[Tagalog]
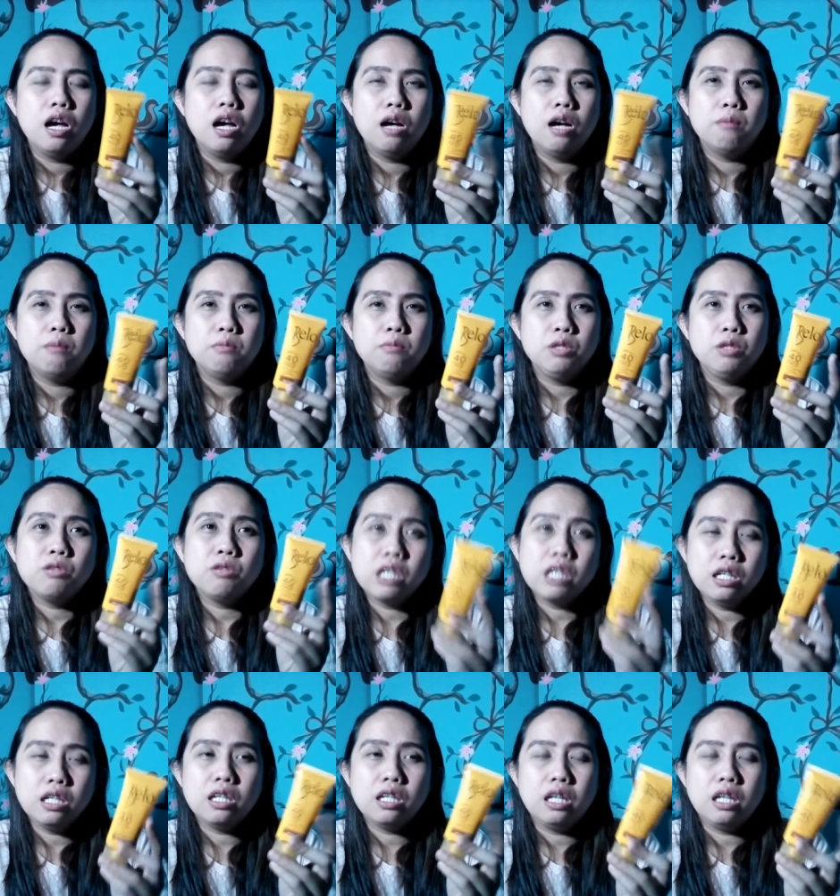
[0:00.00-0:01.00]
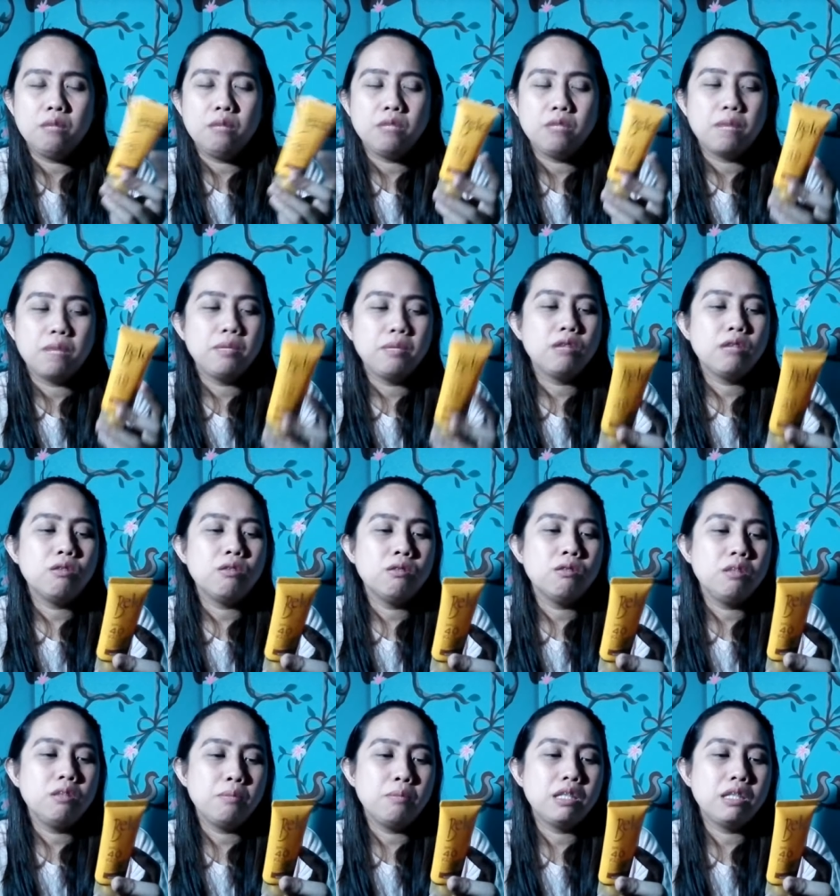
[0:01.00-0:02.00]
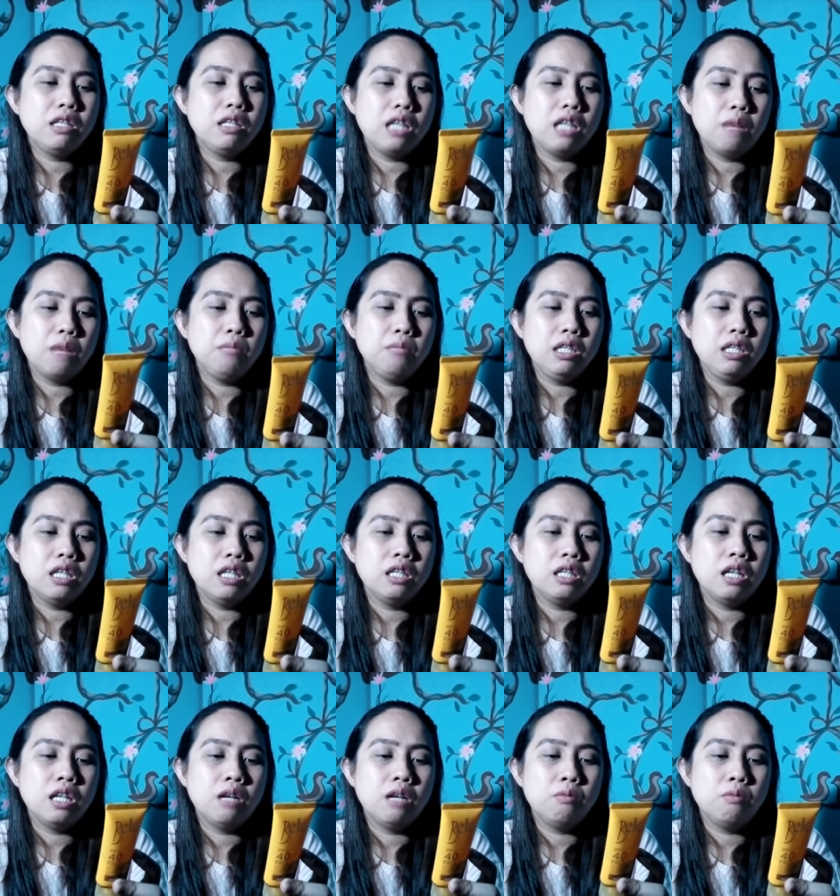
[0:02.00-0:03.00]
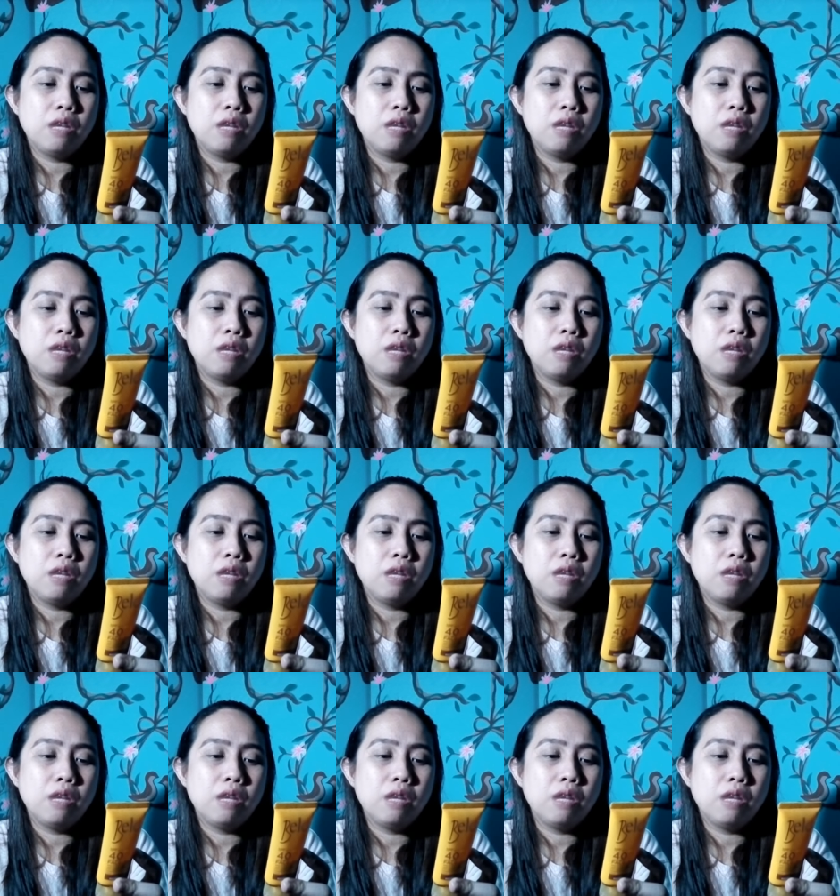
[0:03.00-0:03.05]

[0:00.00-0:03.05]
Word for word: um, yung kiniklaim niya pero 'di ba sinabi niya na